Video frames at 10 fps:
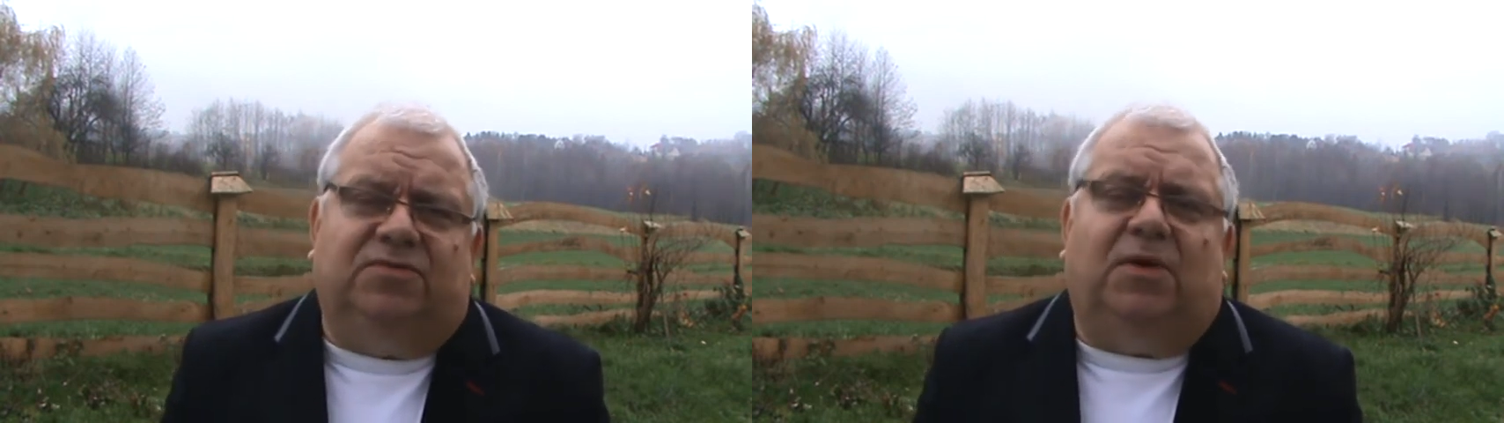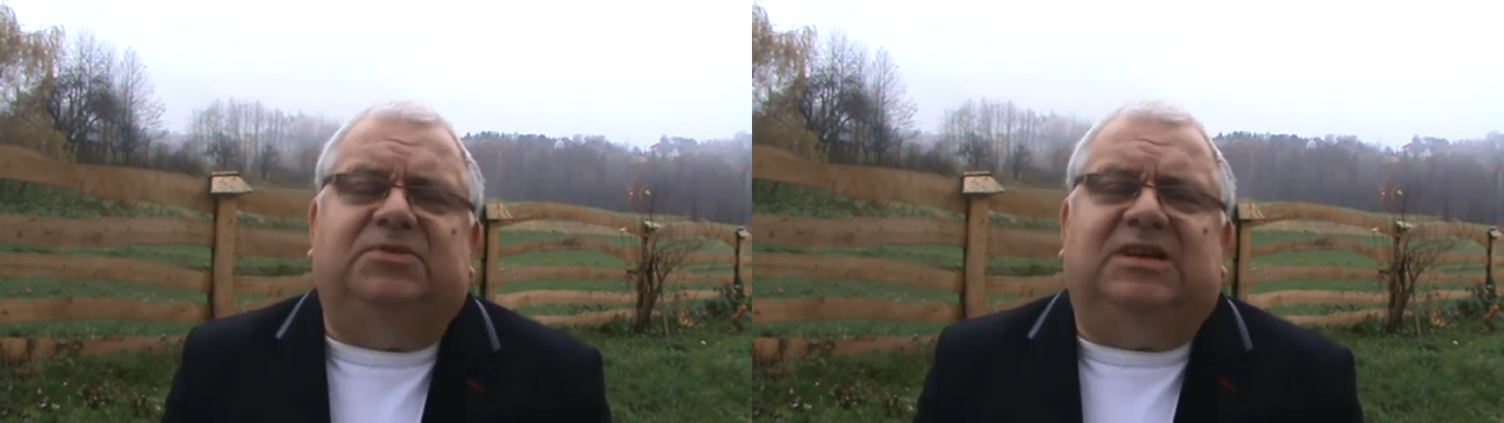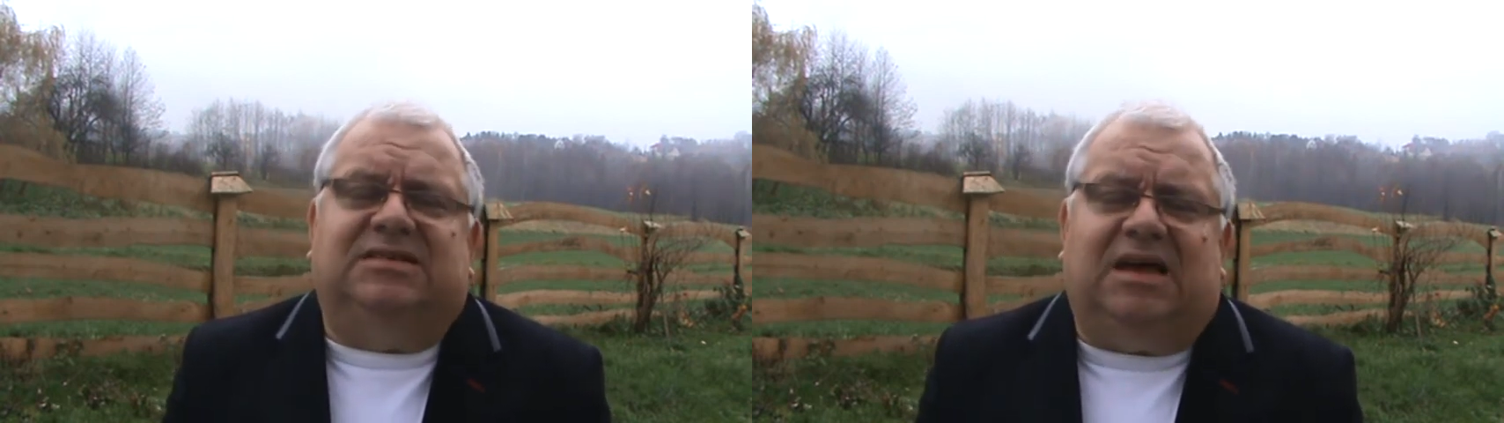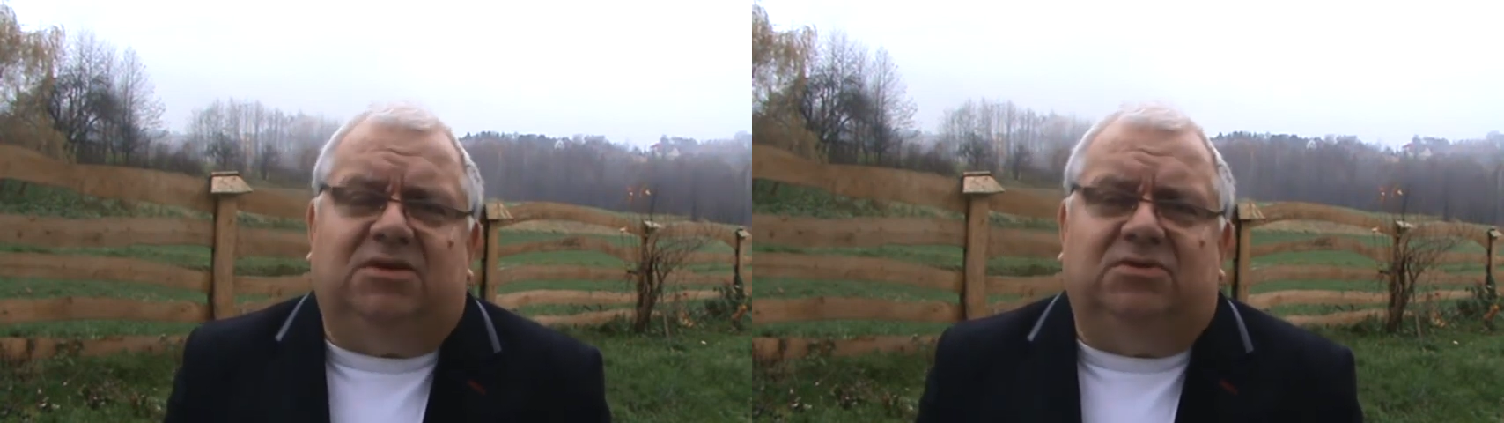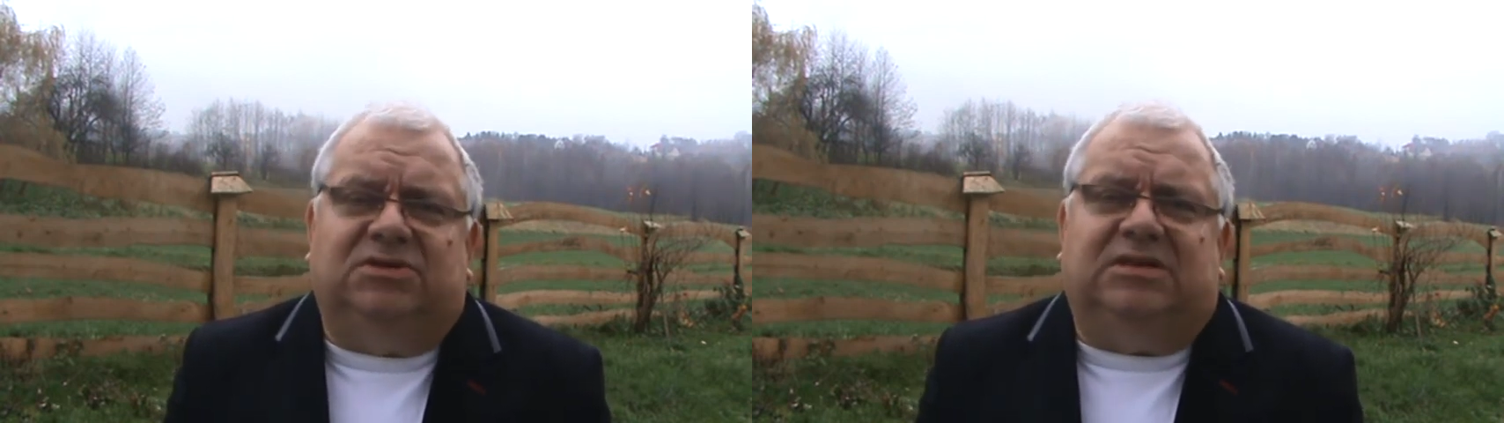w
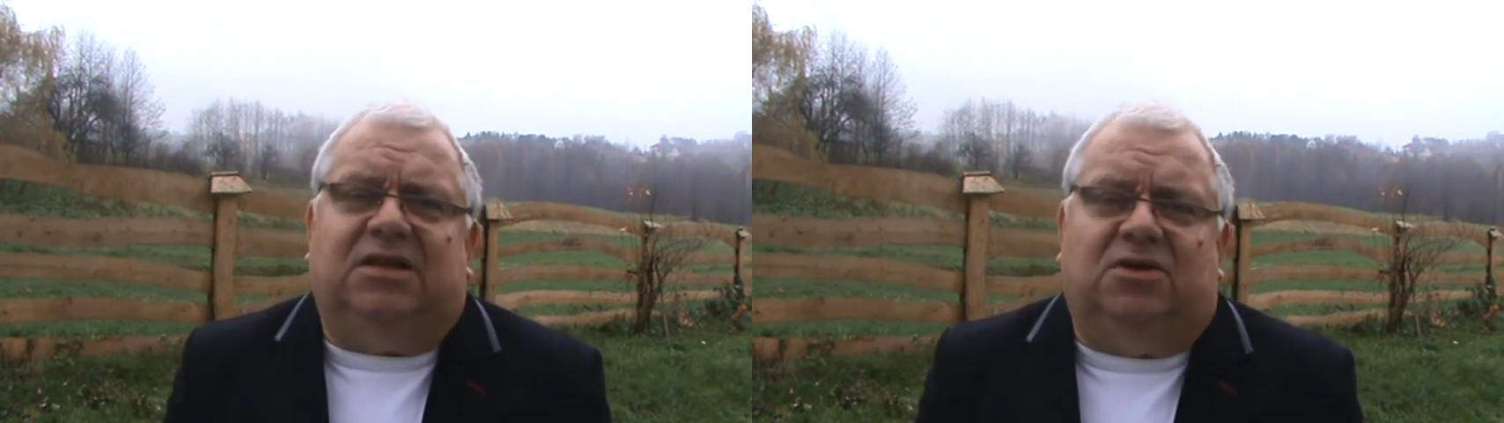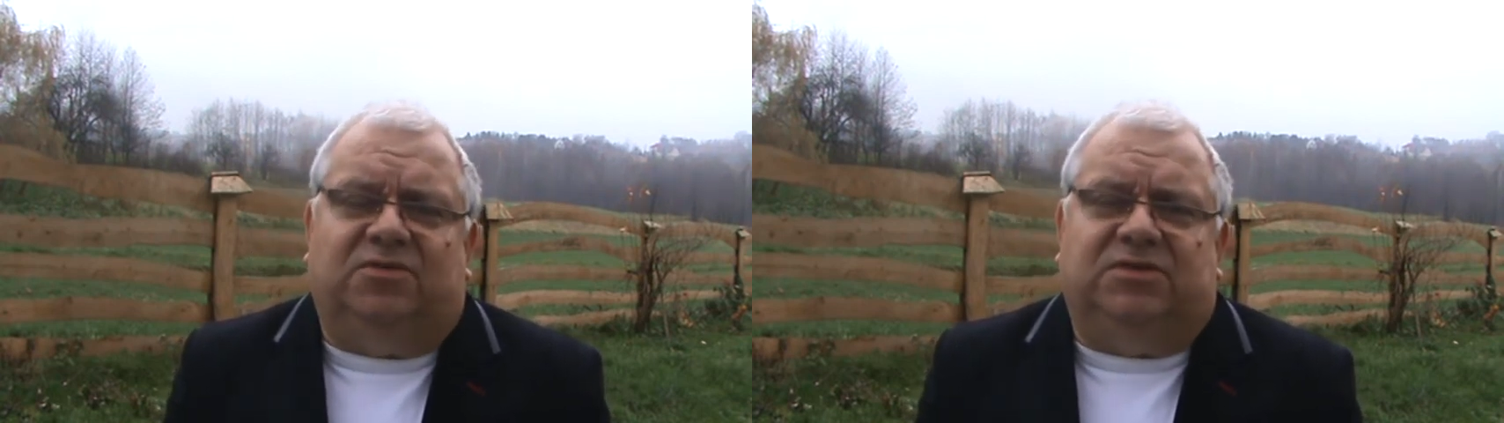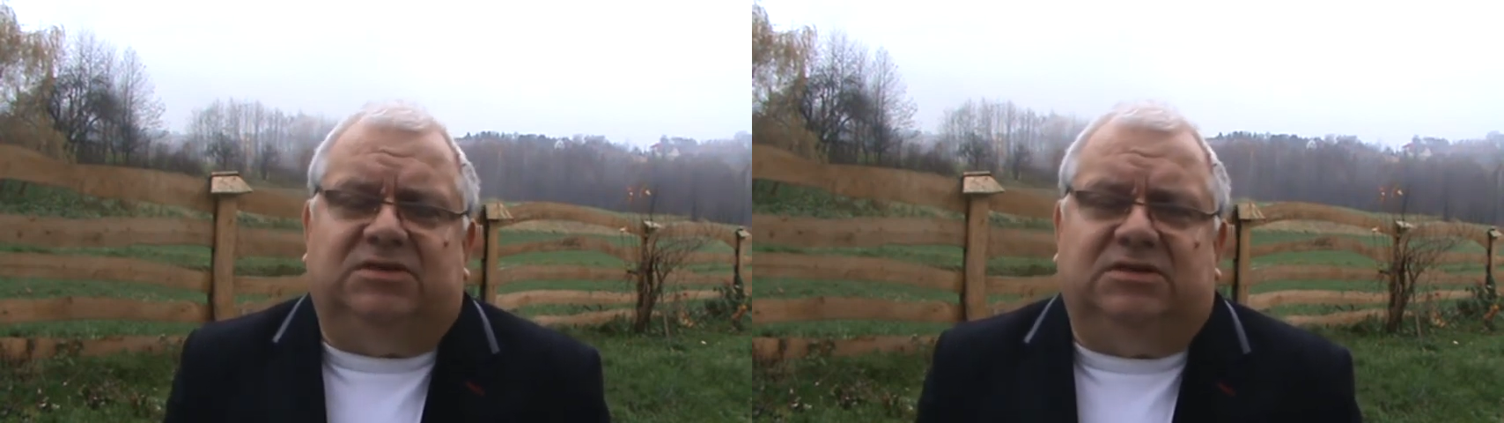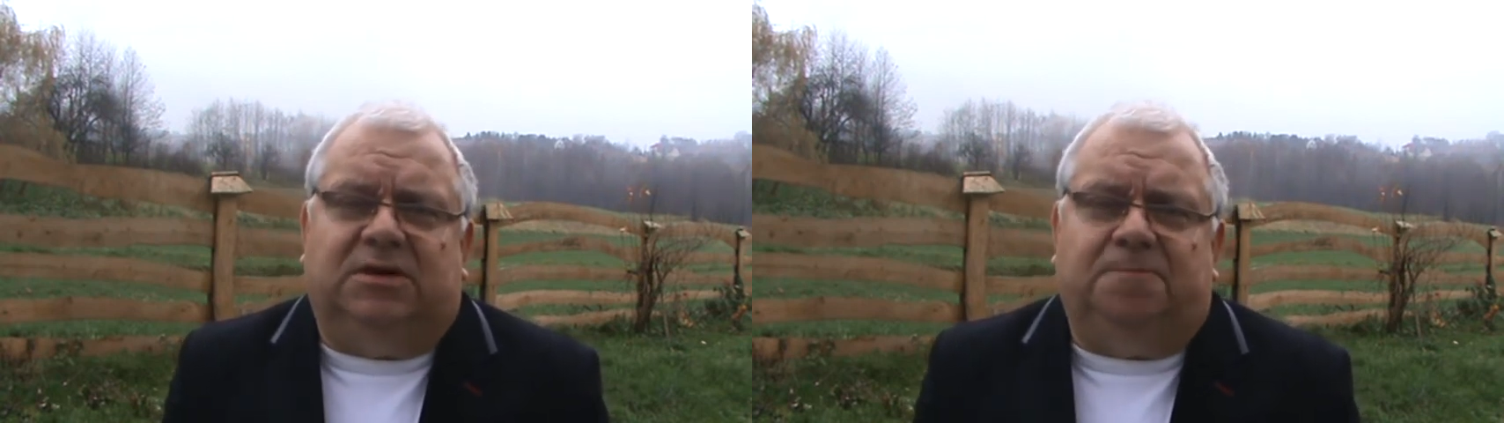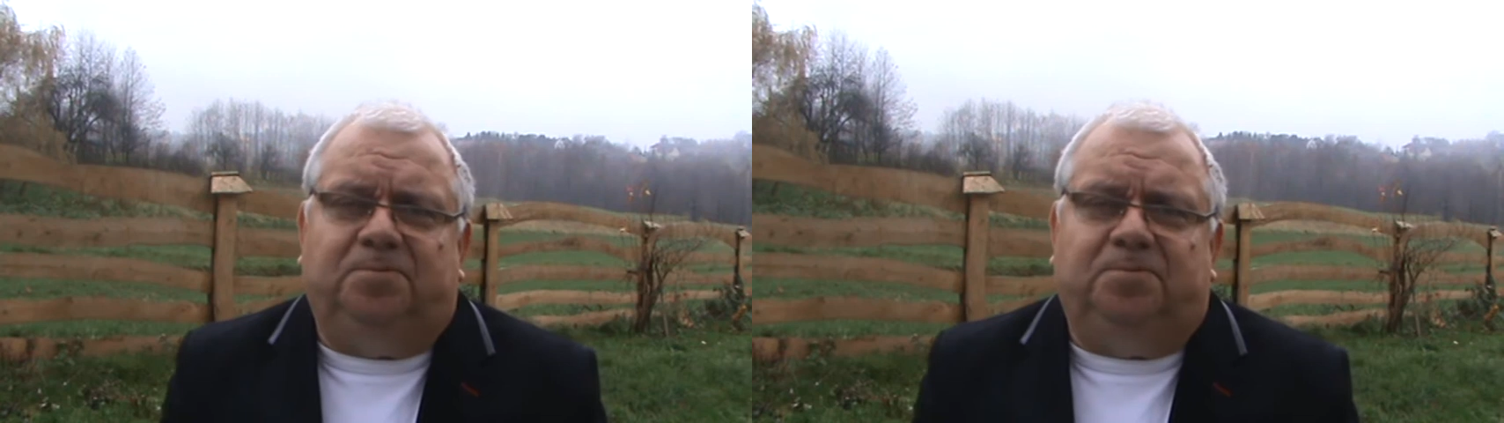obsadzaniu stanowisk